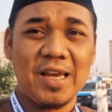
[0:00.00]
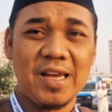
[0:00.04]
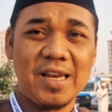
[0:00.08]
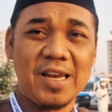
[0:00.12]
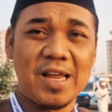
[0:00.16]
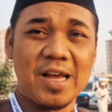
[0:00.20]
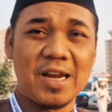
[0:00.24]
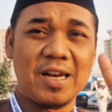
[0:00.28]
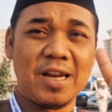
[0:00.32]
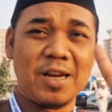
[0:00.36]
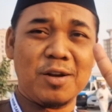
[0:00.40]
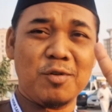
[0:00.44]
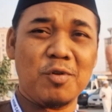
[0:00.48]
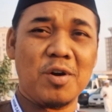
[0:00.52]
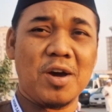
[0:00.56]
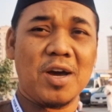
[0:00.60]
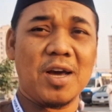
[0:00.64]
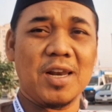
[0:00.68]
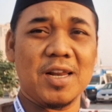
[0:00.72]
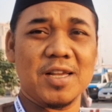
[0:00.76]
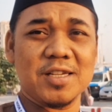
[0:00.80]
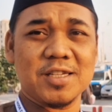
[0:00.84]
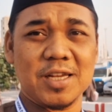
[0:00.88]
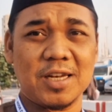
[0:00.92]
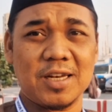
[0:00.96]
ini ada
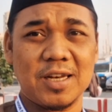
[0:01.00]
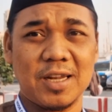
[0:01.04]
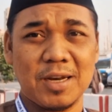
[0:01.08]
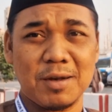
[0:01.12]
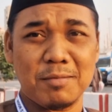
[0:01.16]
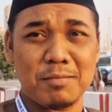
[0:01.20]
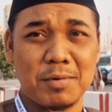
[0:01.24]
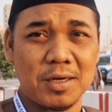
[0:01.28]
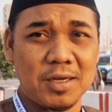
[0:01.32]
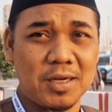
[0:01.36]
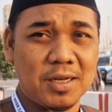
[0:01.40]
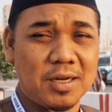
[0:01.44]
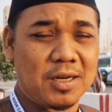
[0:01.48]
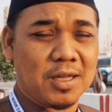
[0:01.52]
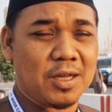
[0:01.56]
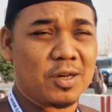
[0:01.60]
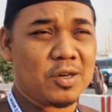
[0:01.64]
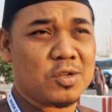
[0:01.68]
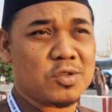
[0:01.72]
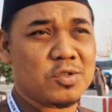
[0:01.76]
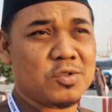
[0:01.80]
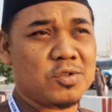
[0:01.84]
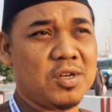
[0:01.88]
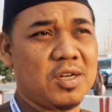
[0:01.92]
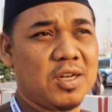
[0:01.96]
dua alasan dari baginda
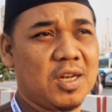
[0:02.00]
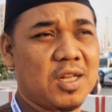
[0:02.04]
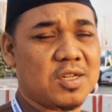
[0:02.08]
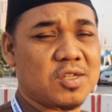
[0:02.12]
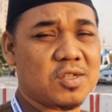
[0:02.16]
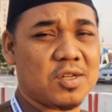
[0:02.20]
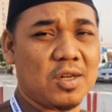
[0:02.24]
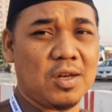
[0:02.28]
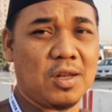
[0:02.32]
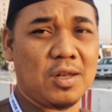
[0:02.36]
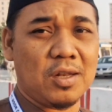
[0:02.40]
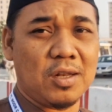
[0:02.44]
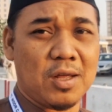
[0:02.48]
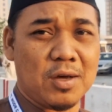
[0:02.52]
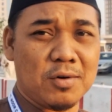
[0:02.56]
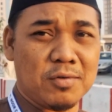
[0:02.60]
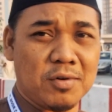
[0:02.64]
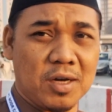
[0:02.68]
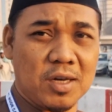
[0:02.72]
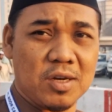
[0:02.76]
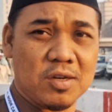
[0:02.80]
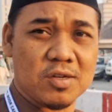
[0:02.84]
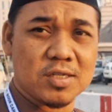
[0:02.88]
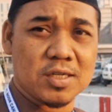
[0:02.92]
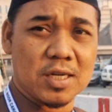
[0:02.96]
Rasulullah
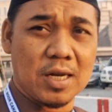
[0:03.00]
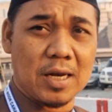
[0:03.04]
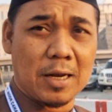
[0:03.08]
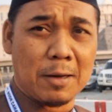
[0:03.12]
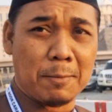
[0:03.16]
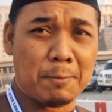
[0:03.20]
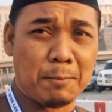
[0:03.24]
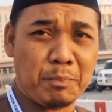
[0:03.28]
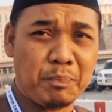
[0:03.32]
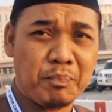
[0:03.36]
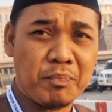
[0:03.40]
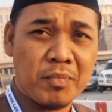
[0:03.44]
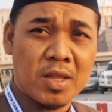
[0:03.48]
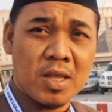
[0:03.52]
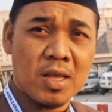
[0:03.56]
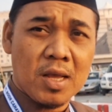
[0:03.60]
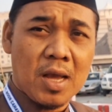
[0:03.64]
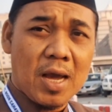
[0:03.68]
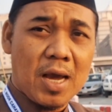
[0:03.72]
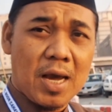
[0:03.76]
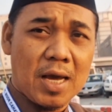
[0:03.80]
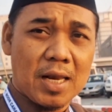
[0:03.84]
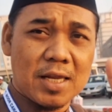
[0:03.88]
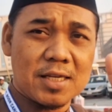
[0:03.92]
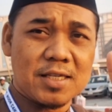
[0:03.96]
Sallallahu Alaihi Wasallam.
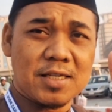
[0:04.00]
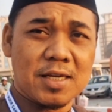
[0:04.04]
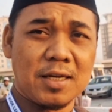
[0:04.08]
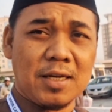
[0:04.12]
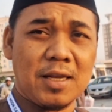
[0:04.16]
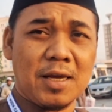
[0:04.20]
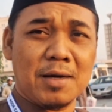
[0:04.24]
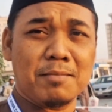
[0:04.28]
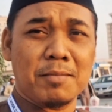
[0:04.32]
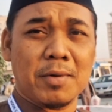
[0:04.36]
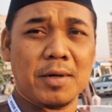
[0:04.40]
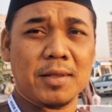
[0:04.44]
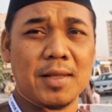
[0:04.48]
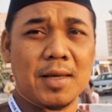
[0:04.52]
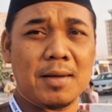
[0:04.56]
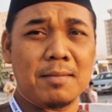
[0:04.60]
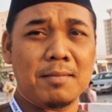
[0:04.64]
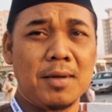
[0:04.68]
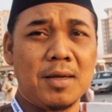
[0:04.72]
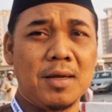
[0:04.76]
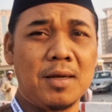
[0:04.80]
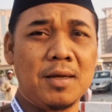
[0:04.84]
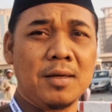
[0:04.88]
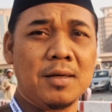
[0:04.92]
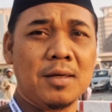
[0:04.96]
Alasan yang
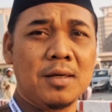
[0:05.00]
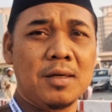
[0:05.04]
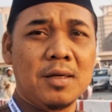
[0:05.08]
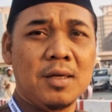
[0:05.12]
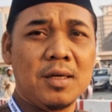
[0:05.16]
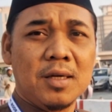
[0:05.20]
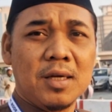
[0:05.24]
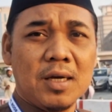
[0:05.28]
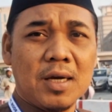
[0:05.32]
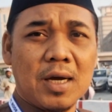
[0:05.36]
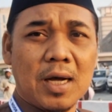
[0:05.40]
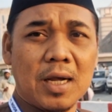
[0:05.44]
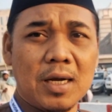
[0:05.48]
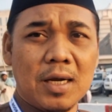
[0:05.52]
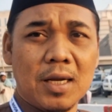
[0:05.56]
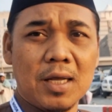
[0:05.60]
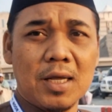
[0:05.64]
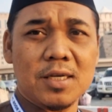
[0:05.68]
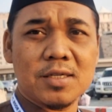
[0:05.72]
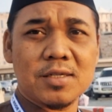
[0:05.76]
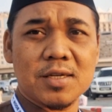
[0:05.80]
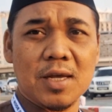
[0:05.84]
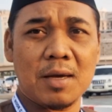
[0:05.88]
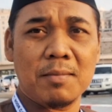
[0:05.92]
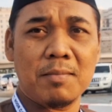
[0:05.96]
pertama
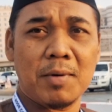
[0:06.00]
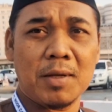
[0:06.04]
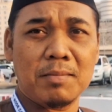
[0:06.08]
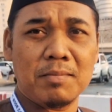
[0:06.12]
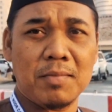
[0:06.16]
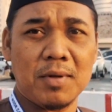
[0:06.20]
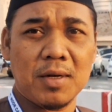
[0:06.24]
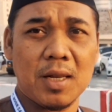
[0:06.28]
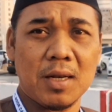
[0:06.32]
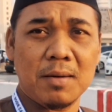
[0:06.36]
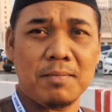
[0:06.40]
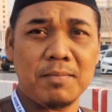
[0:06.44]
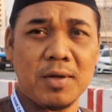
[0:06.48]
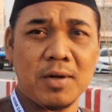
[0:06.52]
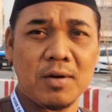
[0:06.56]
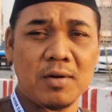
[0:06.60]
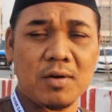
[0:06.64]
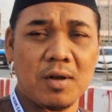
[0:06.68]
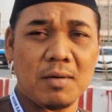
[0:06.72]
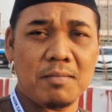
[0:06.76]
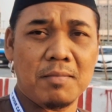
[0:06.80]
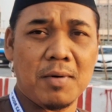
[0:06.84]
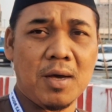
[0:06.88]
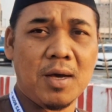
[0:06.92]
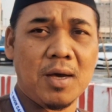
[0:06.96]
karena sahabat Bilal bin
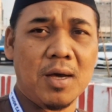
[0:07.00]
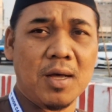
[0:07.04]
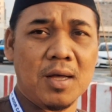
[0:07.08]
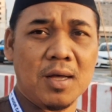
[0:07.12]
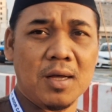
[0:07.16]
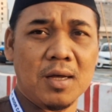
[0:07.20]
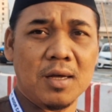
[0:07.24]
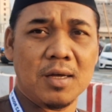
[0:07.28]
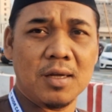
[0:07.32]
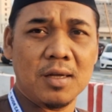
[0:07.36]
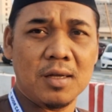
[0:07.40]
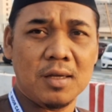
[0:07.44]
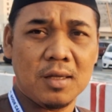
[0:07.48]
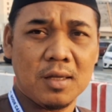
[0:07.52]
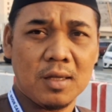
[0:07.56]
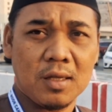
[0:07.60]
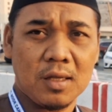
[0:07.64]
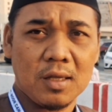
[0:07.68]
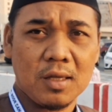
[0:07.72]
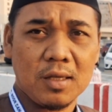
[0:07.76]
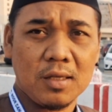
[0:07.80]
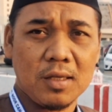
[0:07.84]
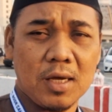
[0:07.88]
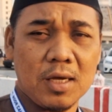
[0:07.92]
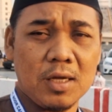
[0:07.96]
Rabah
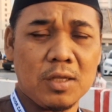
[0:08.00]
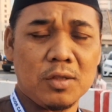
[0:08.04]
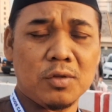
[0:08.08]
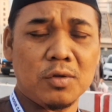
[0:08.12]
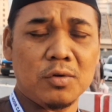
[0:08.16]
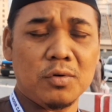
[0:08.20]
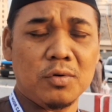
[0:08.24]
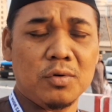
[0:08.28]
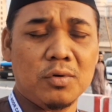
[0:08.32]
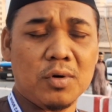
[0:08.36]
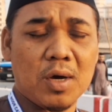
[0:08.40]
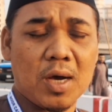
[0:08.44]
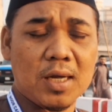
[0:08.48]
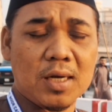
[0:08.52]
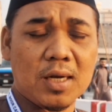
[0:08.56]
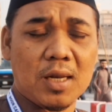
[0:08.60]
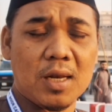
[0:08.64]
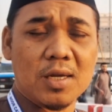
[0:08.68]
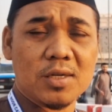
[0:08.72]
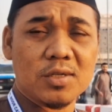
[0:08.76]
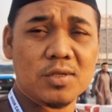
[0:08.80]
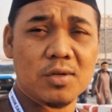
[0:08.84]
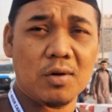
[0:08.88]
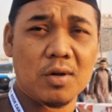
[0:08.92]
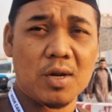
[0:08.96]
yaitu
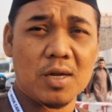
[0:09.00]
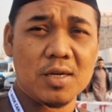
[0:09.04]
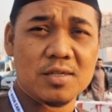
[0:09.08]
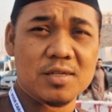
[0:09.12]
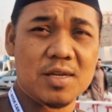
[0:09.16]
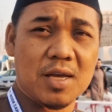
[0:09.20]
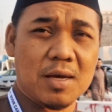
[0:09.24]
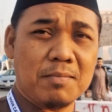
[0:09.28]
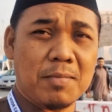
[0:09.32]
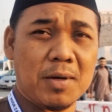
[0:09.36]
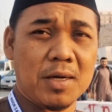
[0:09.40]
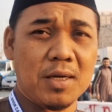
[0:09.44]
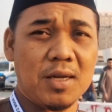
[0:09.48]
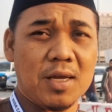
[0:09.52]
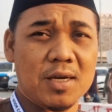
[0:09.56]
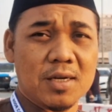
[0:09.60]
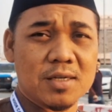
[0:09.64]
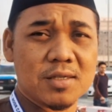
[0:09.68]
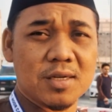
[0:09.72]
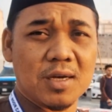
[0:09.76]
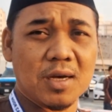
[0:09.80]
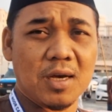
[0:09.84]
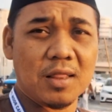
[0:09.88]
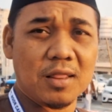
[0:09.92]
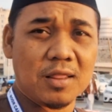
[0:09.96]
adalah seorang sahabat yang
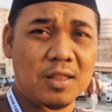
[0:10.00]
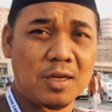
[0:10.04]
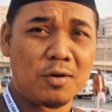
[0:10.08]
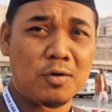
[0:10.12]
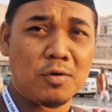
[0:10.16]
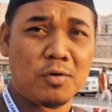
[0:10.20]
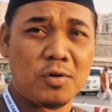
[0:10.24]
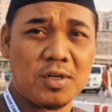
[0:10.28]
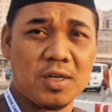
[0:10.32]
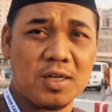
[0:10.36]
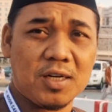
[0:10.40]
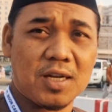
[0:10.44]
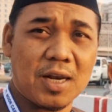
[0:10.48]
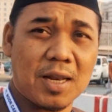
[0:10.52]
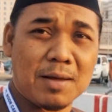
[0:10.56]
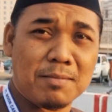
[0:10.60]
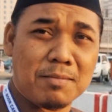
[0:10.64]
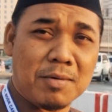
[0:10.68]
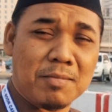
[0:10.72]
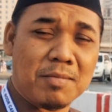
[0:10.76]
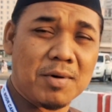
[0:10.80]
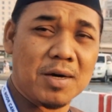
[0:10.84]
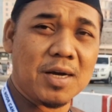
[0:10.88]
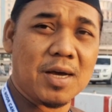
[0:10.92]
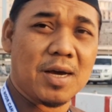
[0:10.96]
sangat teguh di dalam
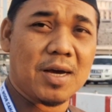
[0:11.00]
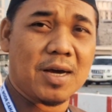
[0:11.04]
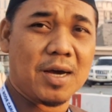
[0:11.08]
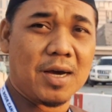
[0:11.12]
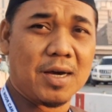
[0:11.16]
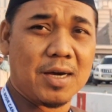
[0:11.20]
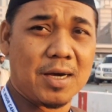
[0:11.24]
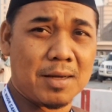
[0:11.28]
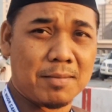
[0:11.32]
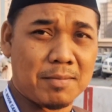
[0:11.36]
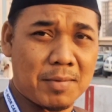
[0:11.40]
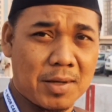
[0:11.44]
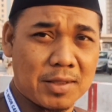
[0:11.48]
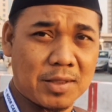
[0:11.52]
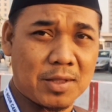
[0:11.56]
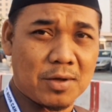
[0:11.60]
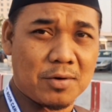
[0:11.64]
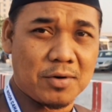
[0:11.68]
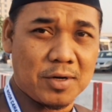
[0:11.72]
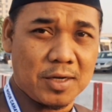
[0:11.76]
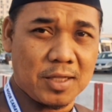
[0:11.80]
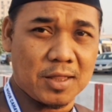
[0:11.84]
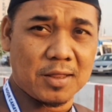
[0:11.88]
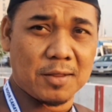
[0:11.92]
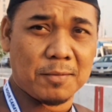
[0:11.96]
memegang agama
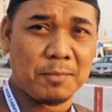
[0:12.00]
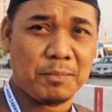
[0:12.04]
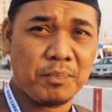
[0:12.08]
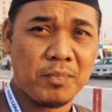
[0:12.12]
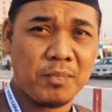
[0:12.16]
tauhid.